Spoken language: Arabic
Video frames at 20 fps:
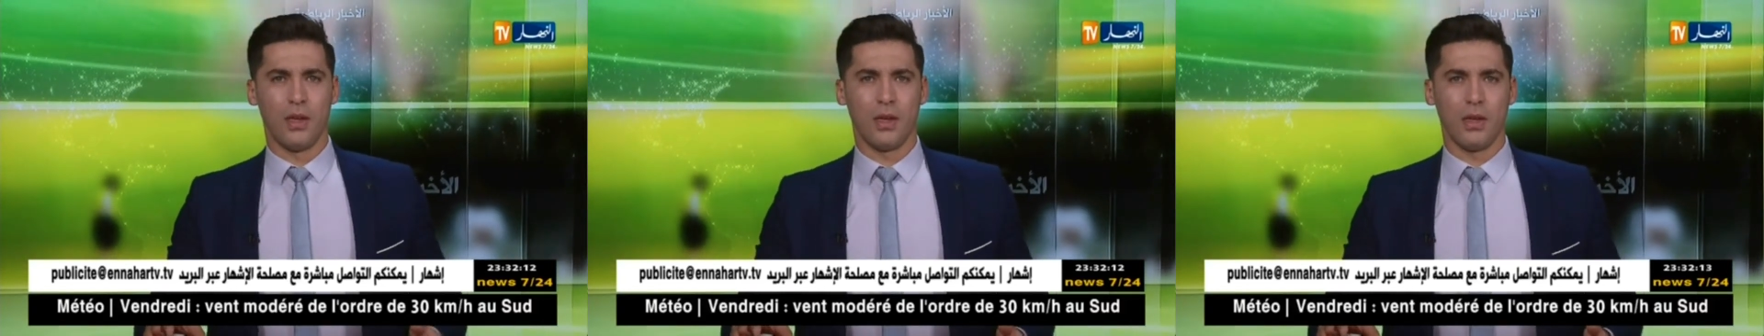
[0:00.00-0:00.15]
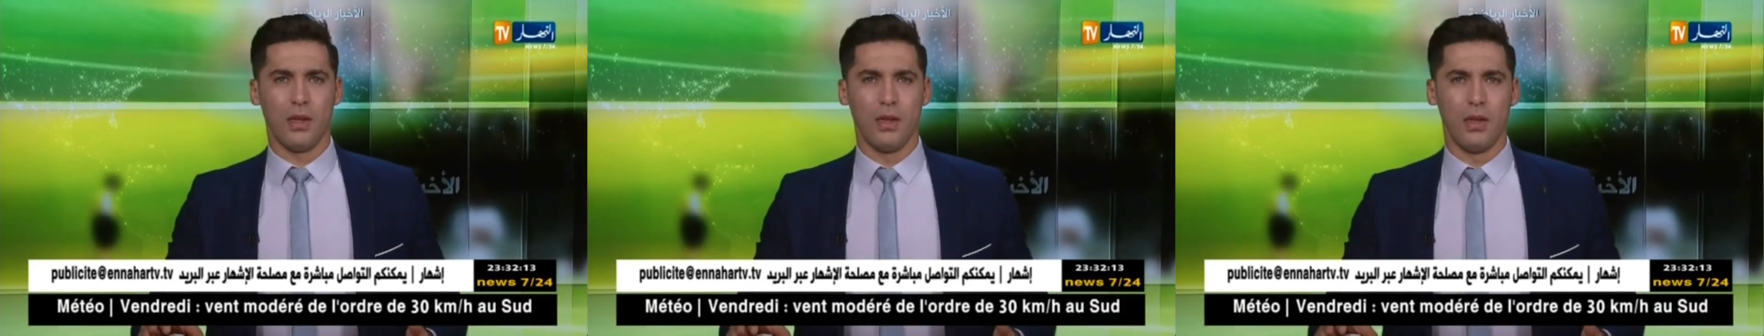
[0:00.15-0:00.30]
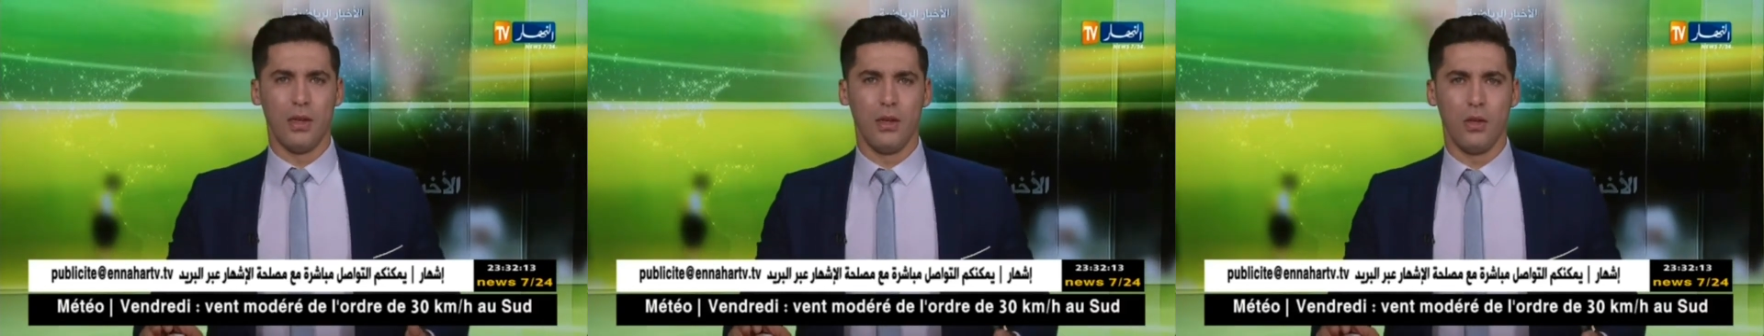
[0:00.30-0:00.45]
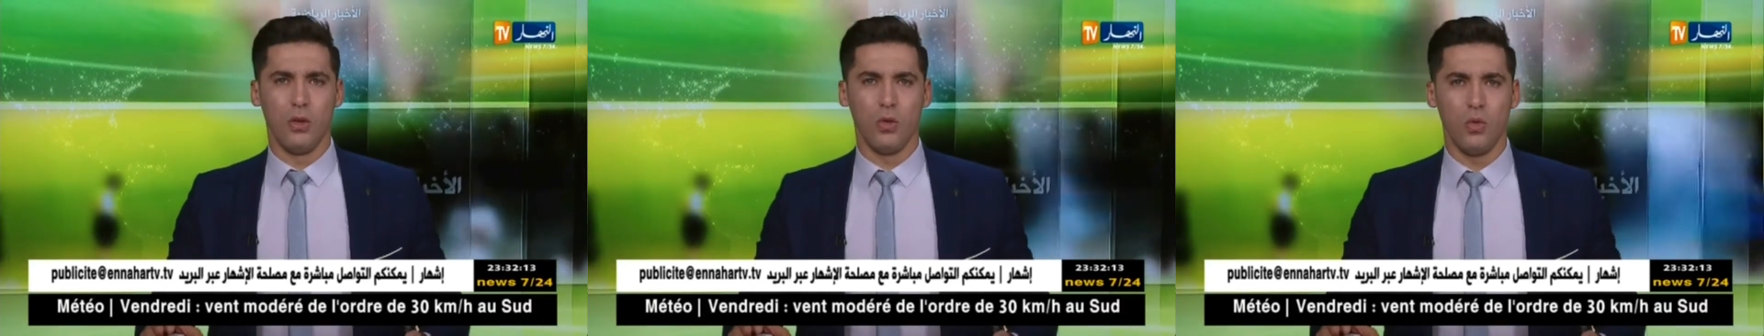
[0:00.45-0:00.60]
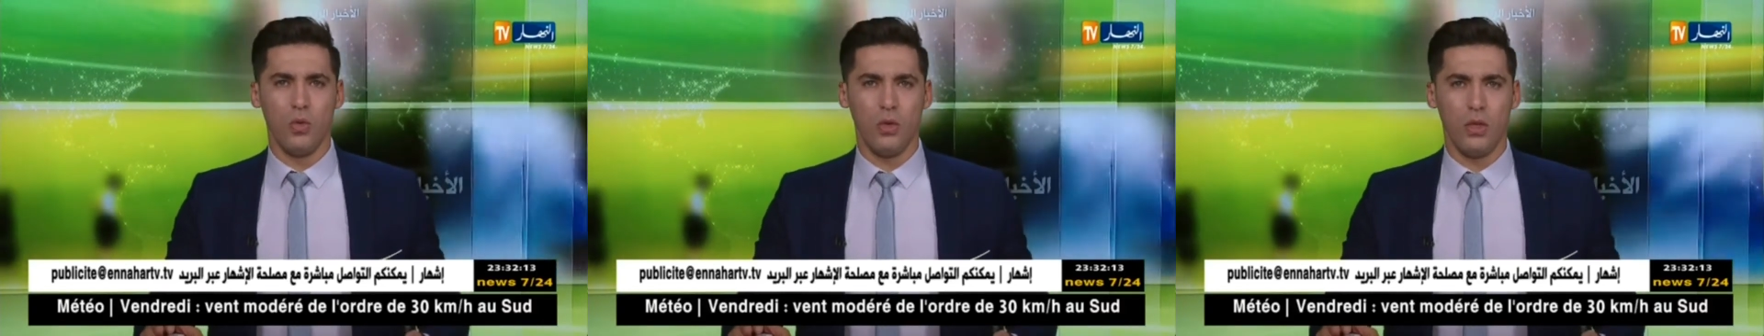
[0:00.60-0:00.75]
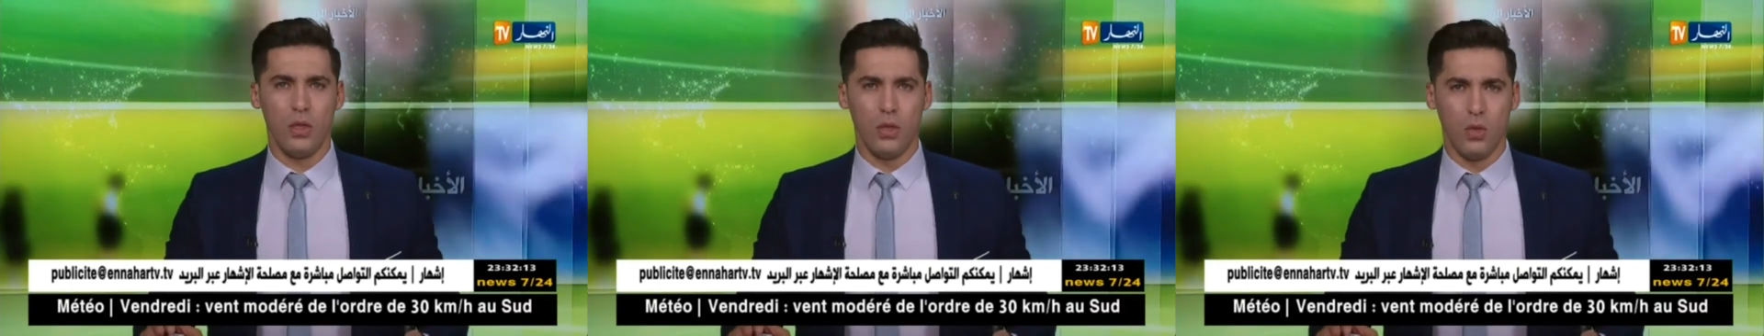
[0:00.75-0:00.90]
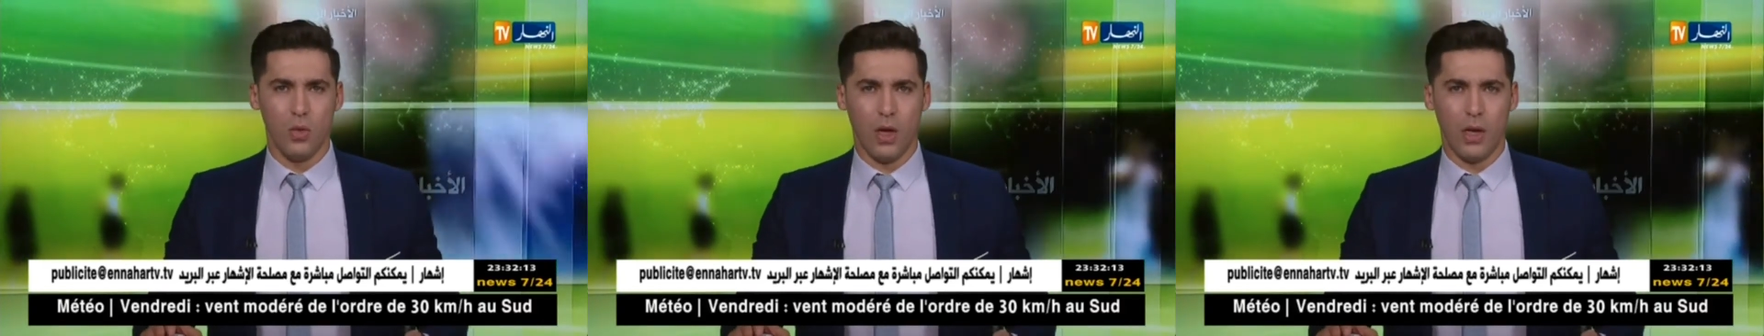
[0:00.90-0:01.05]
قال
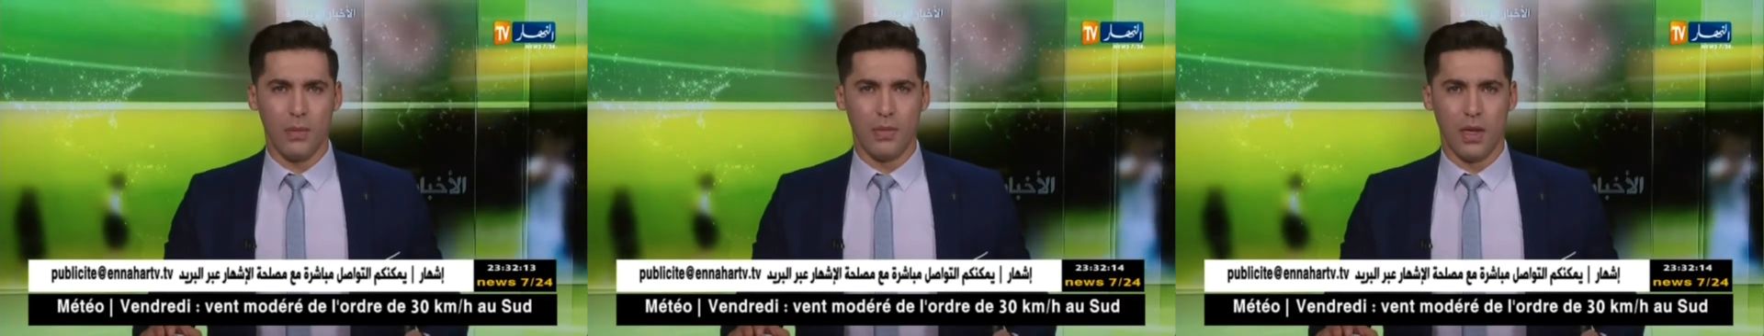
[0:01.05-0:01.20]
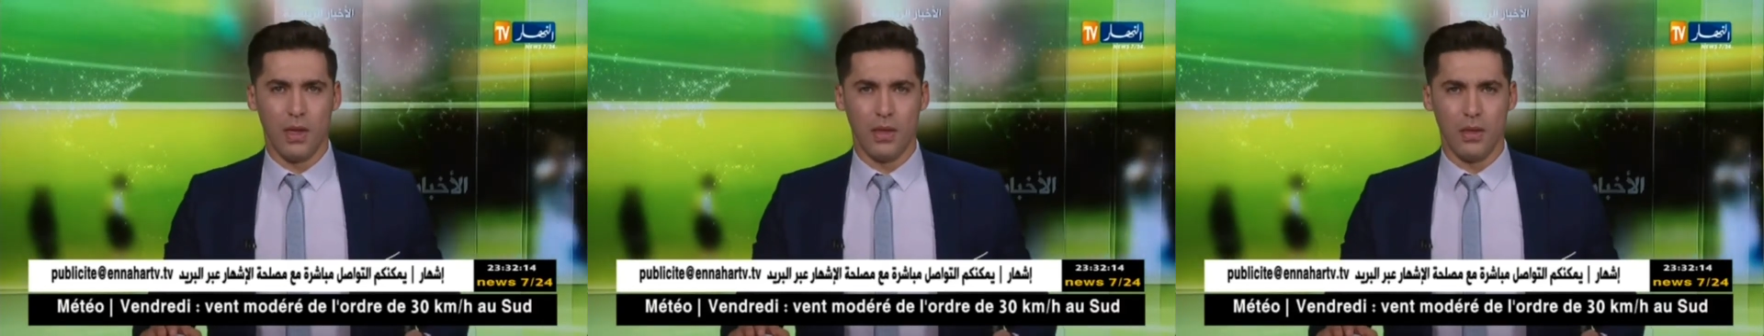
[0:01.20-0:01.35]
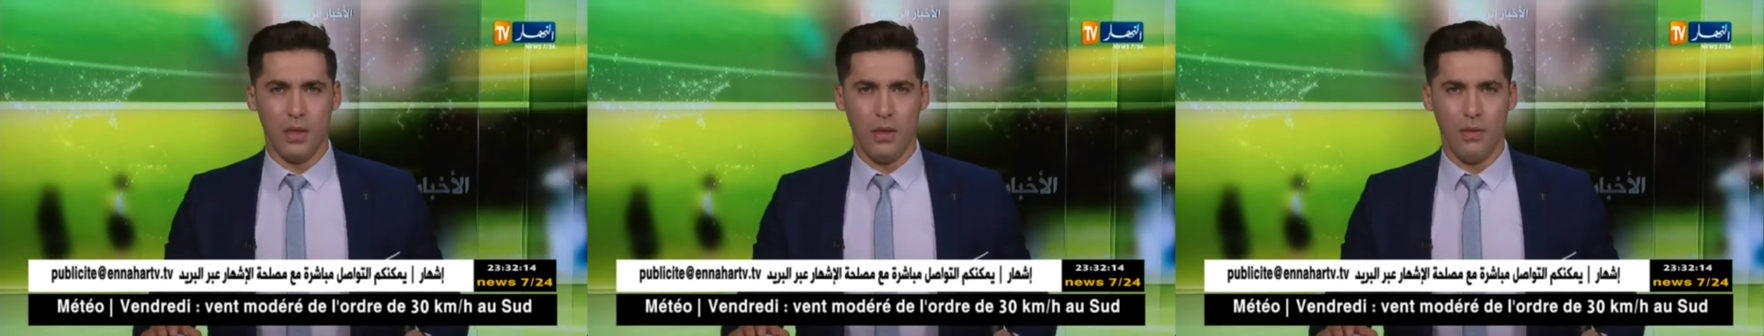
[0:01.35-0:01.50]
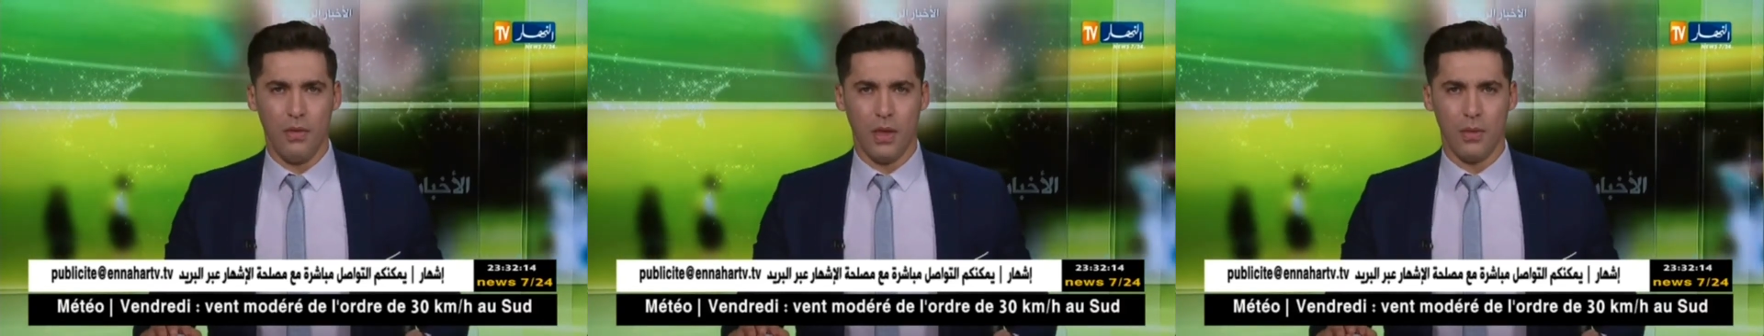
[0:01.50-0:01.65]
اوريدو عبد اللطيف